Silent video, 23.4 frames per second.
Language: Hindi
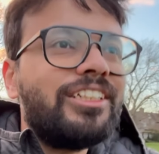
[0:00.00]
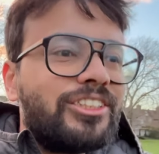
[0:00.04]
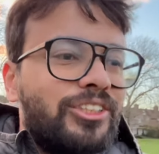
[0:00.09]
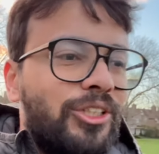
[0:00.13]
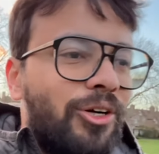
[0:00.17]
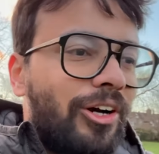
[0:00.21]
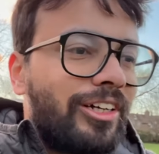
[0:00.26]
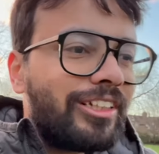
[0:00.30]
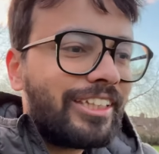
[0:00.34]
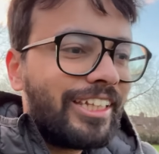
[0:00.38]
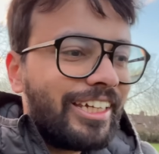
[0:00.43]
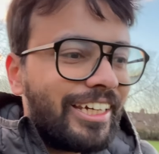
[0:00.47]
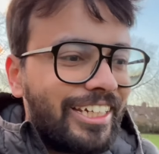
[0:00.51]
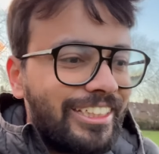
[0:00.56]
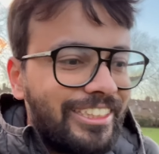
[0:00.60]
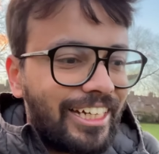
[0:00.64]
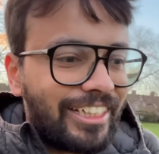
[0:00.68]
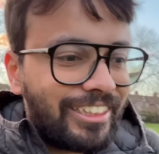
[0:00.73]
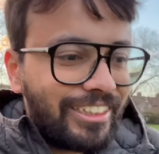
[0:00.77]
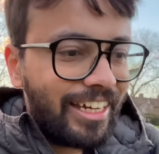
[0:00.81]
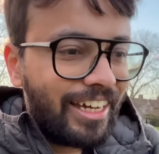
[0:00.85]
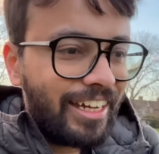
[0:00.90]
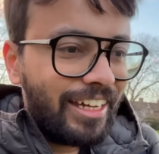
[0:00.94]
शॉर्ट दिख ही
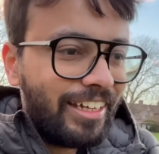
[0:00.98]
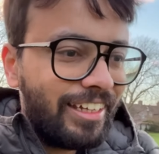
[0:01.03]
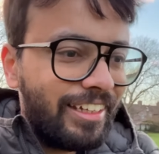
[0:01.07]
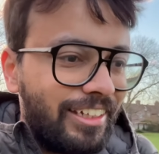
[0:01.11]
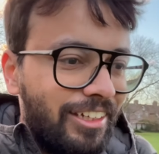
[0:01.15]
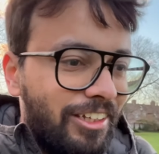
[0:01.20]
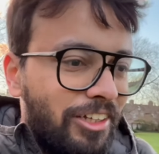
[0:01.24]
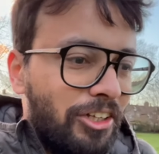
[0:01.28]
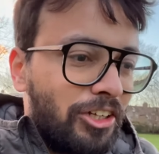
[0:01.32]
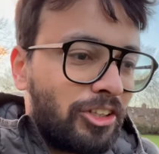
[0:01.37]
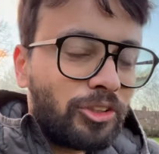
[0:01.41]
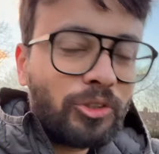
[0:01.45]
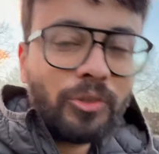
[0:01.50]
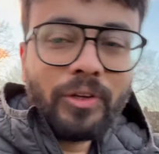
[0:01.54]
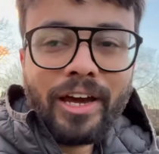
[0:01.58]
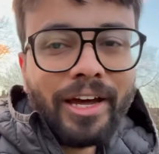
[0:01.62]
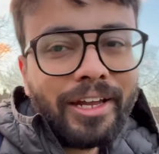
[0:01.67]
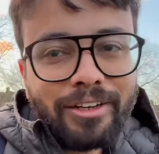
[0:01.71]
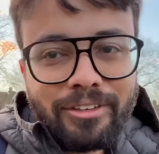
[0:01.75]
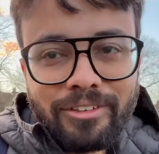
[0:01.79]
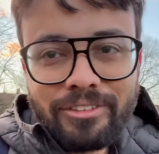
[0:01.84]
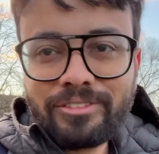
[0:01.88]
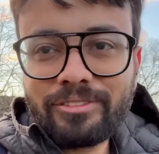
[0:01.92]
जाता है तो
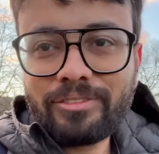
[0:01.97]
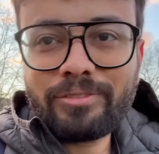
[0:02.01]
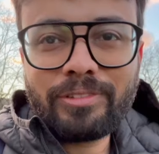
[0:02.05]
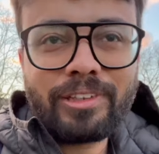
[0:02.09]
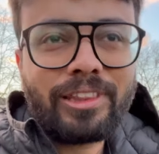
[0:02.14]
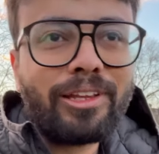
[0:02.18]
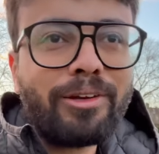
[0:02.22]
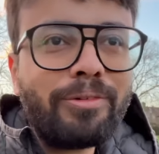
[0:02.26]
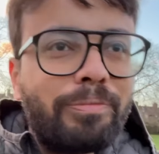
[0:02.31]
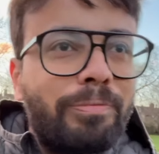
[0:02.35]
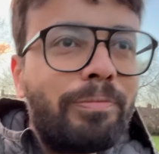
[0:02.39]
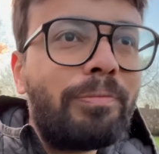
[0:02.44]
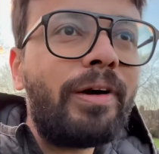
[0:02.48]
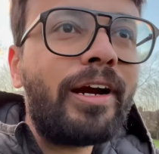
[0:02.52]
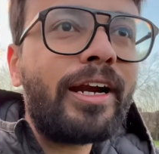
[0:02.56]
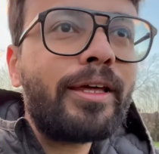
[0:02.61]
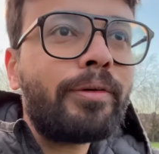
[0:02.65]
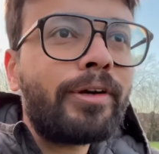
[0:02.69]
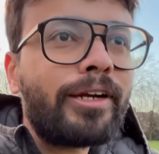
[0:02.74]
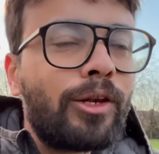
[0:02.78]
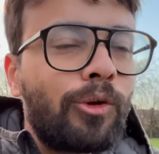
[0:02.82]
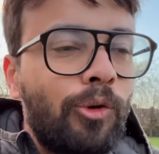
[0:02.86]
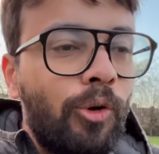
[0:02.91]
यार मतलब
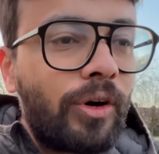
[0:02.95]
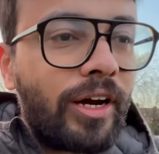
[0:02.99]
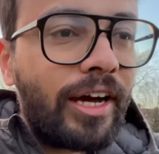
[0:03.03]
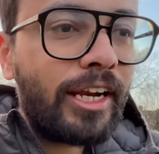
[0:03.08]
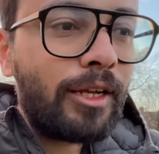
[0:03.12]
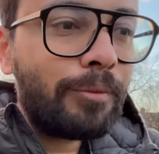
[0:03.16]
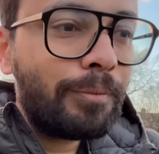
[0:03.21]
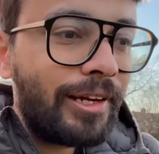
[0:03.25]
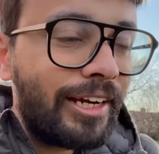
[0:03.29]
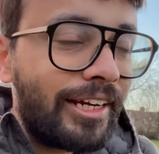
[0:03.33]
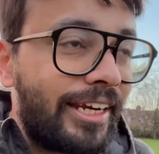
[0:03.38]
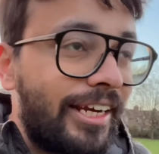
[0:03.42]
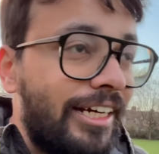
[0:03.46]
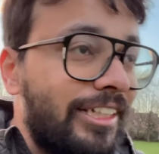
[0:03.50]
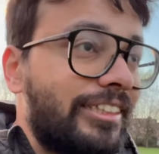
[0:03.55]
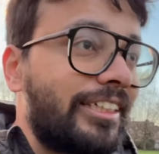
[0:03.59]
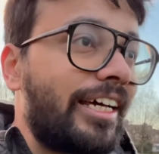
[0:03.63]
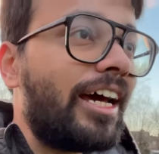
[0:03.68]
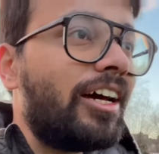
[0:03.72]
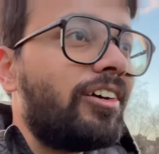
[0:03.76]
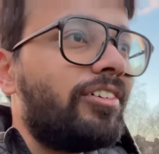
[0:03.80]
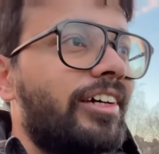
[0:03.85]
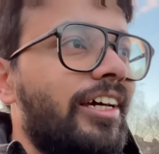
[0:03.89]
बड़े बड़े लोग आ रहे हैं बिल गेट्स
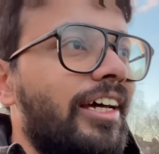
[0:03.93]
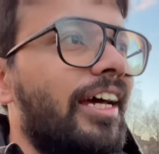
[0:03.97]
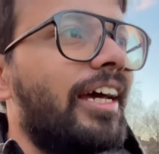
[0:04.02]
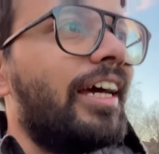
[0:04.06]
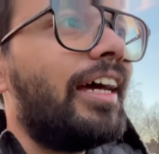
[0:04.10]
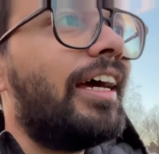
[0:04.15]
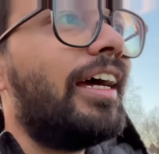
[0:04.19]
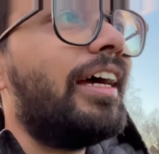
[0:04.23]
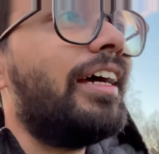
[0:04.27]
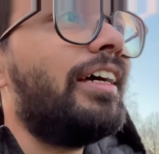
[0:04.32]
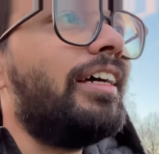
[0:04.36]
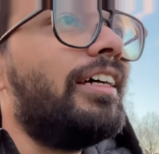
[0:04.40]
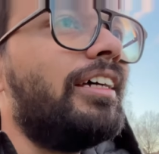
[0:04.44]
आए हुए हैं